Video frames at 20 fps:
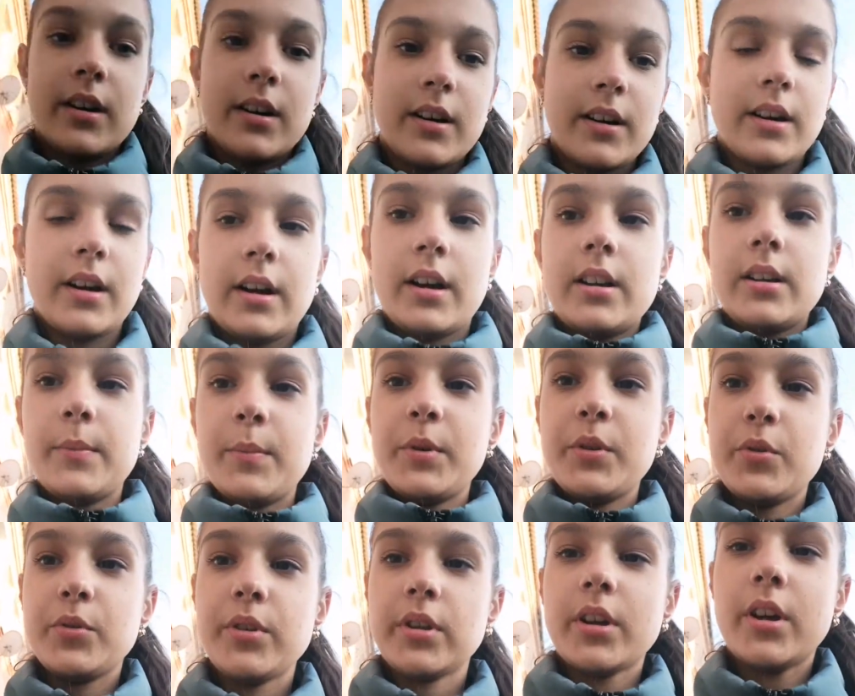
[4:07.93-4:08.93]
А,
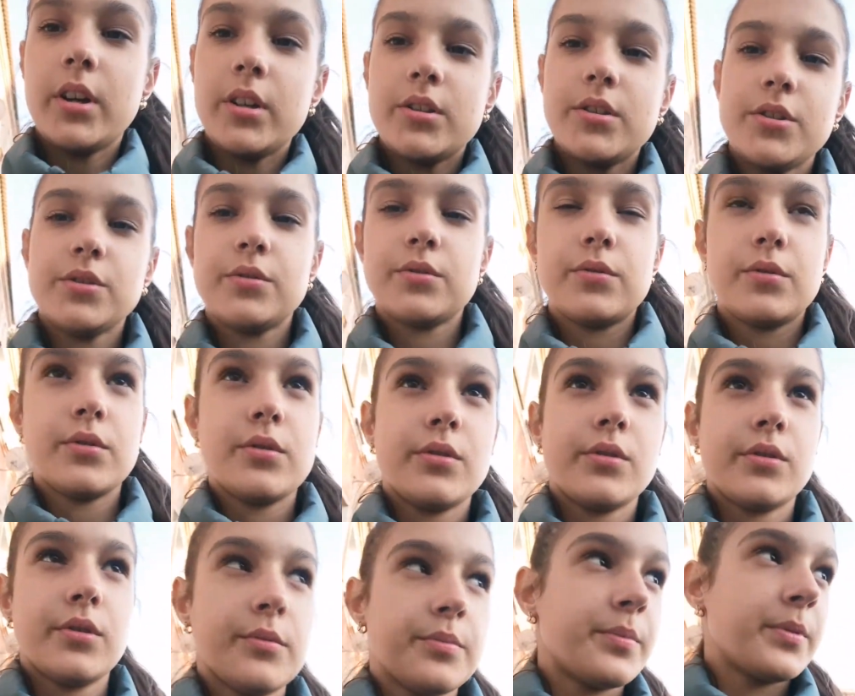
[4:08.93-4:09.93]
Альбину я
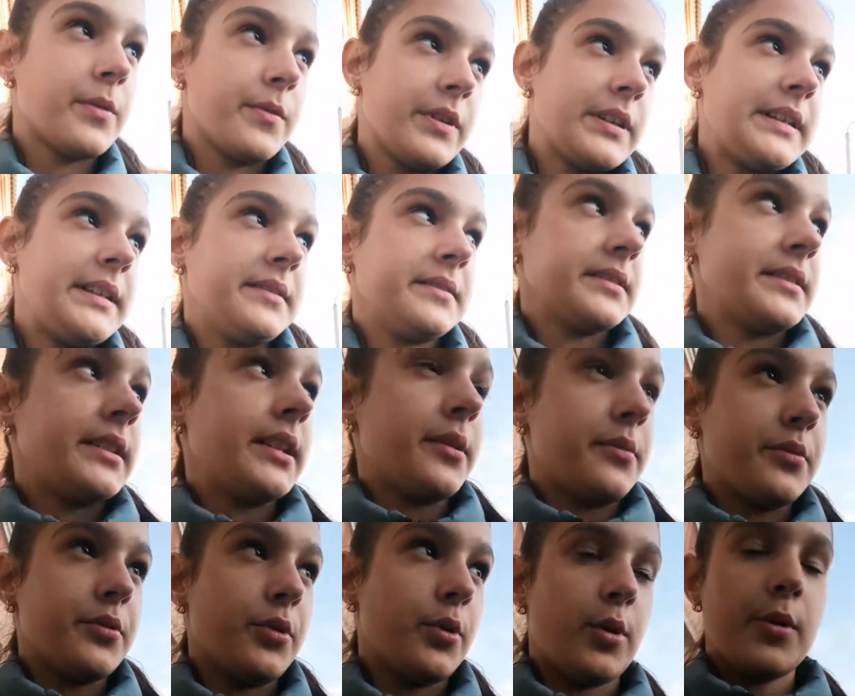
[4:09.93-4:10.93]
еще проводила
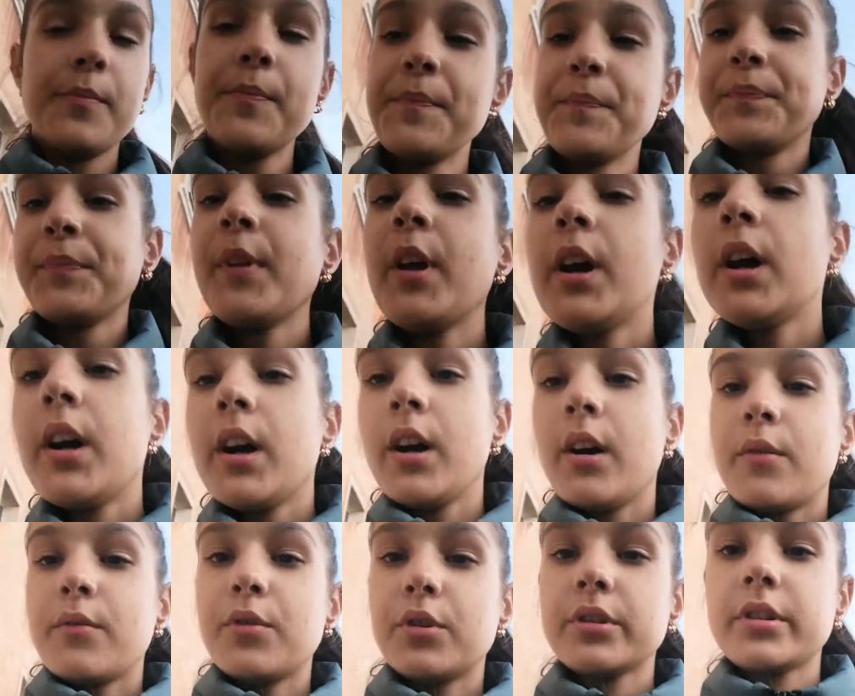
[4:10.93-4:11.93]
давно.
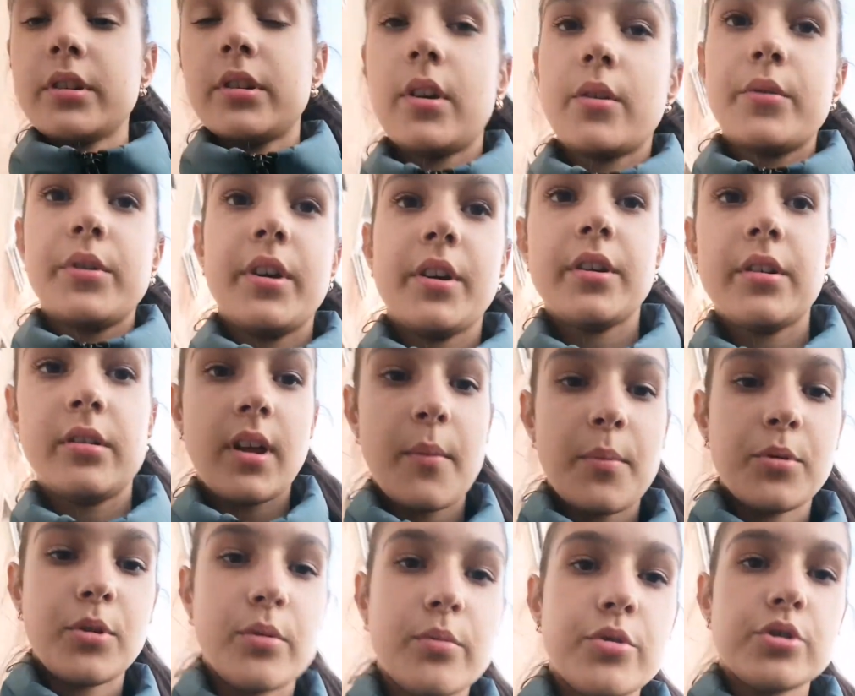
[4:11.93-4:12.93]
Вот, она уехала,
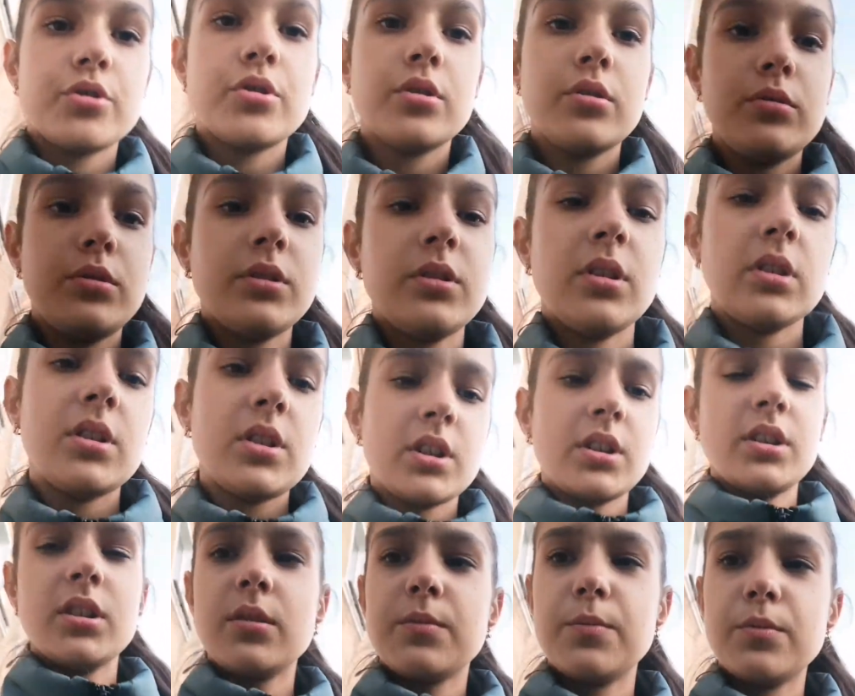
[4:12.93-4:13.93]
я потом еще где-то
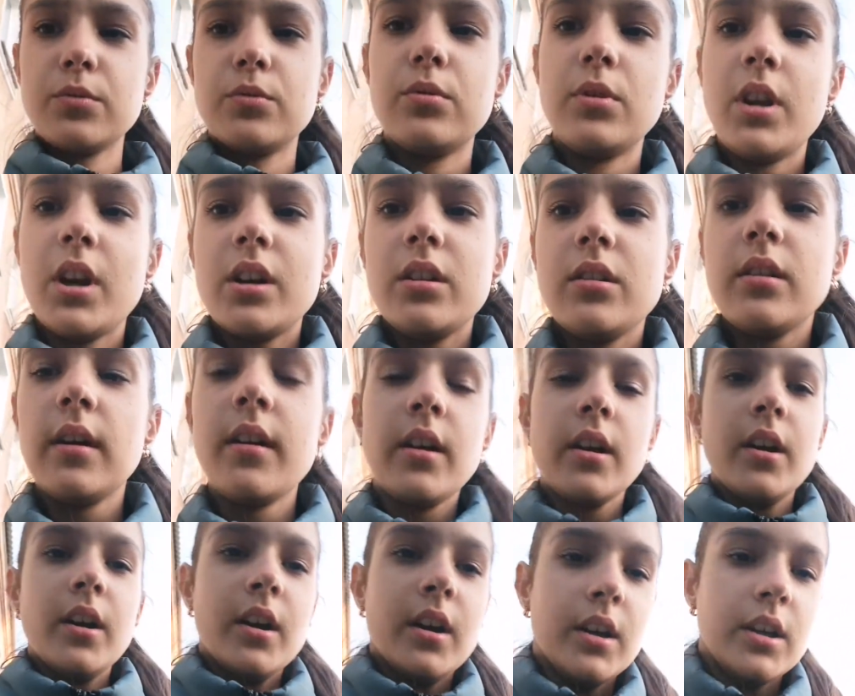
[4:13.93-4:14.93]
часик погуляла.
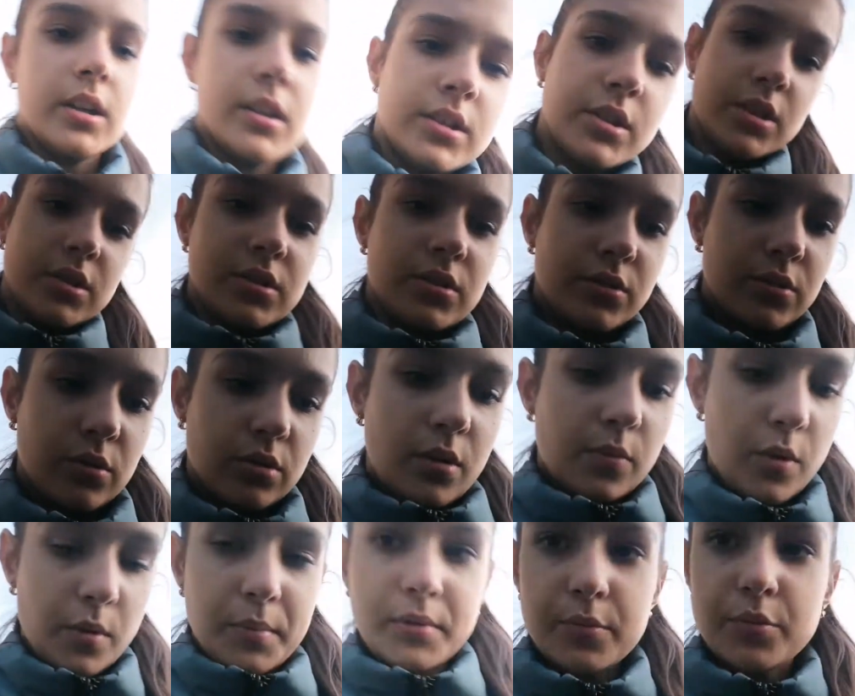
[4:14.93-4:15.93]
Я сейчас иду
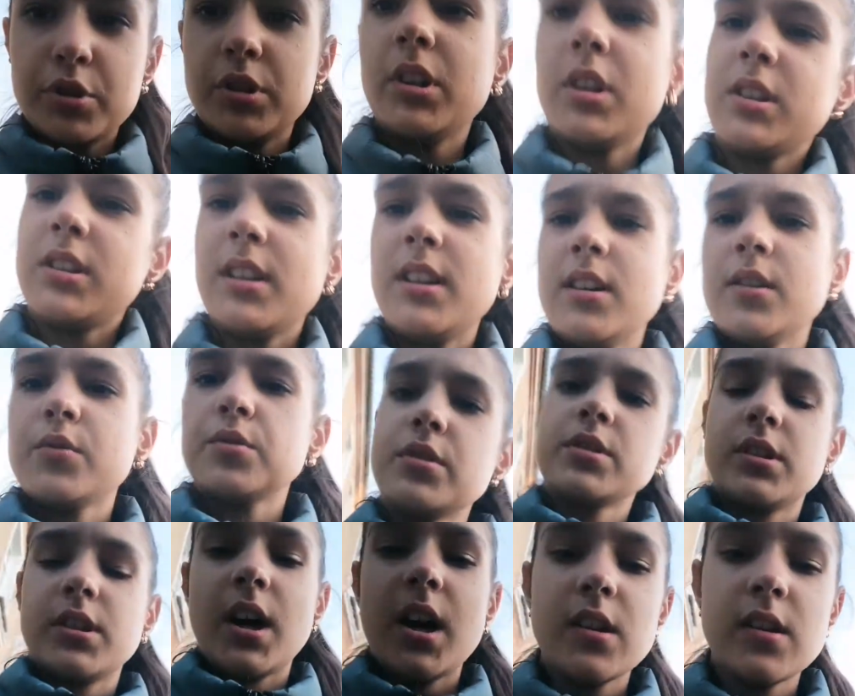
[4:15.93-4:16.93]
домой, потому что я сильно
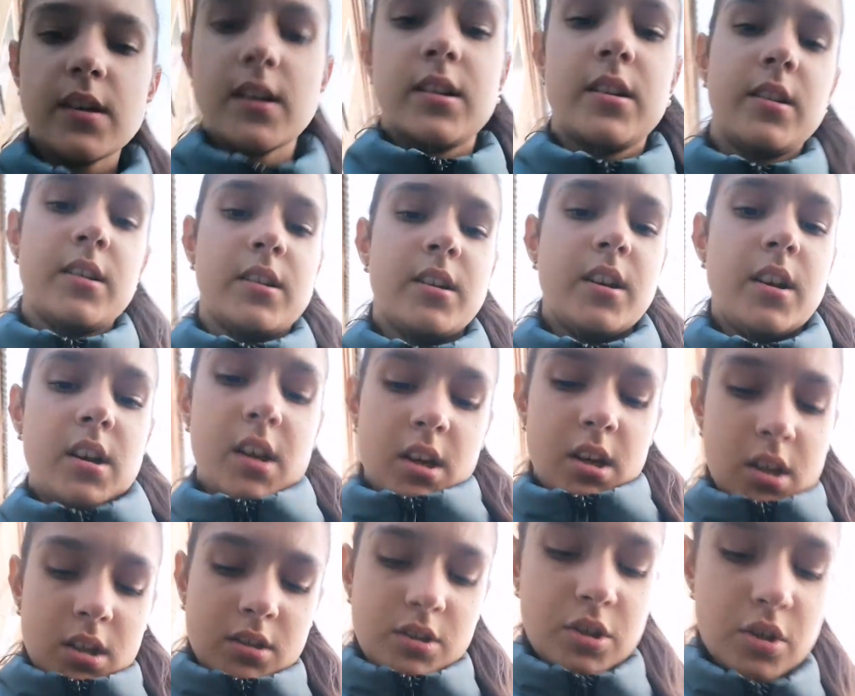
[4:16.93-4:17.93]
устала.
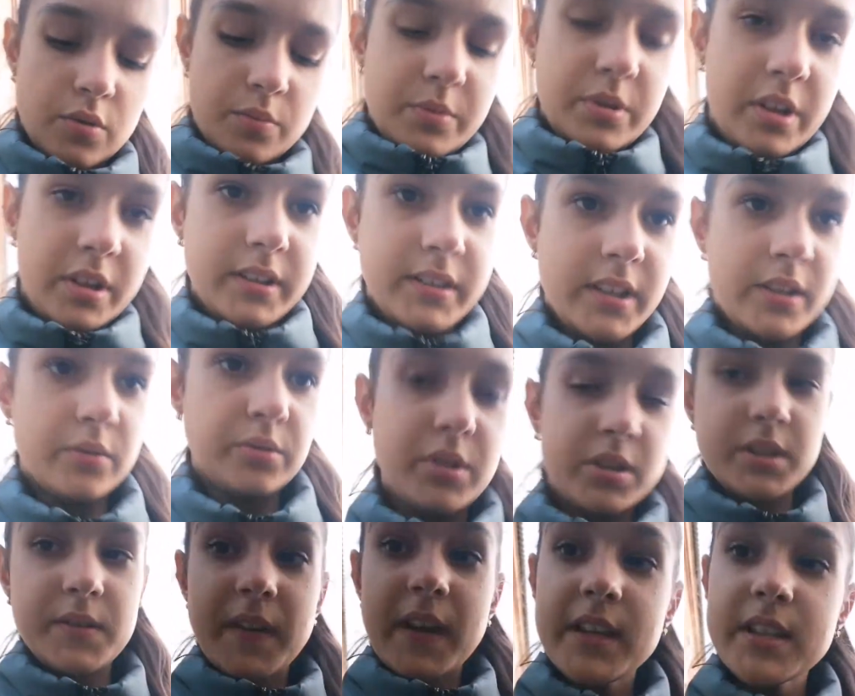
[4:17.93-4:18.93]
Еще у меня
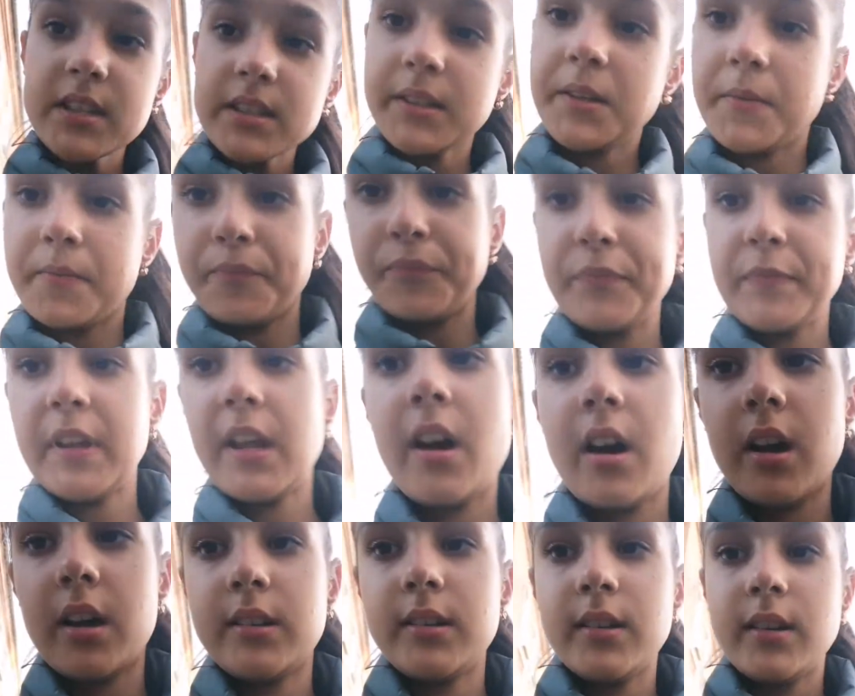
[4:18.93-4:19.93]
растянуты связки
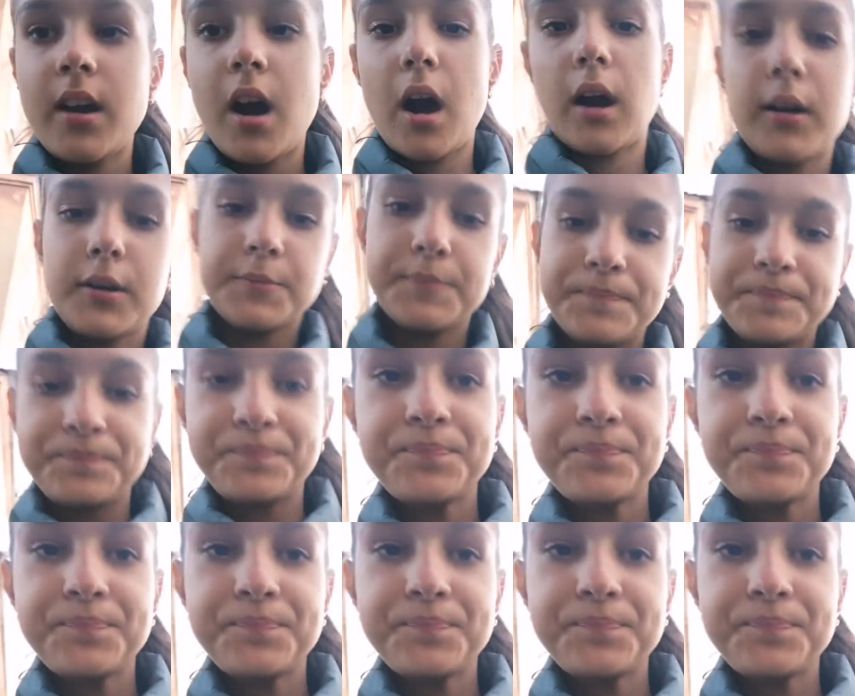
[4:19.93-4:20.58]
на ногах.